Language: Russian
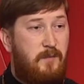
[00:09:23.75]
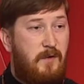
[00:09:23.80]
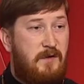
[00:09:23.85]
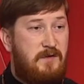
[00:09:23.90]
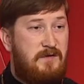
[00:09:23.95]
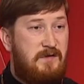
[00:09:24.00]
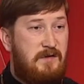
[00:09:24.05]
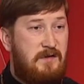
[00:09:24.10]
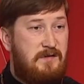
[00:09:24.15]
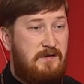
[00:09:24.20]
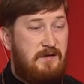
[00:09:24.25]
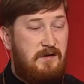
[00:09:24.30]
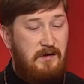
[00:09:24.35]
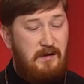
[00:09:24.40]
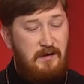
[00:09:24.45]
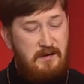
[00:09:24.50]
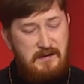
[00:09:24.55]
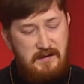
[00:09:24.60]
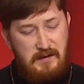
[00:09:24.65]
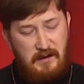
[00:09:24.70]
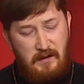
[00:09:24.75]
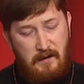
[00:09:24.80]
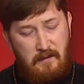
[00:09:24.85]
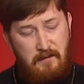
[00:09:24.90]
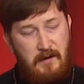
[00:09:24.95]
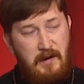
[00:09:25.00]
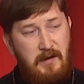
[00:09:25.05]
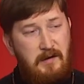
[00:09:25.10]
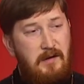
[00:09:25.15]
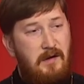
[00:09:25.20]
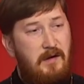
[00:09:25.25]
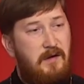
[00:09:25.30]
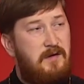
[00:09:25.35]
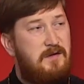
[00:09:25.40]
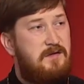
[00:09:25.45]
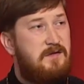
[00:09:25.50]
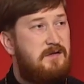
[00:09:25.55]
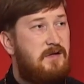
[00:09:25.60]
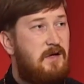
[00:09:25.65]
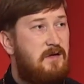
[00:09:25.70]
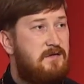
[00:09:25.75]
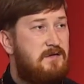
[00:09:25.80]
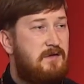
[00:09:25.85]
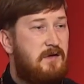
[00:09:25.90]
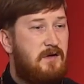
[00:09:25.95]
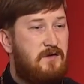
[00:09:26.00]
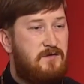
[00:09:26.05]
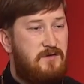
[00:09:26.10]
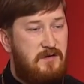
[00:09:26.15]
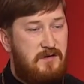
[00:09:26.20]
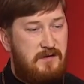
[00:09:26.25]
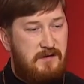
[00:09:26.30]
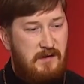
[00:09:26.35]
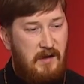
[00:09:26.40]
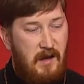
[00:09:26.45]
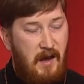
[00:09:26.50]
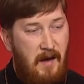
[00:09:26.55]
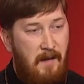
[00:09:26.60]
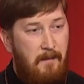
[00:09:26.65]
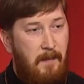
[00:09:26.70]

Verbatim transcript: процессе и становления христианской жизни,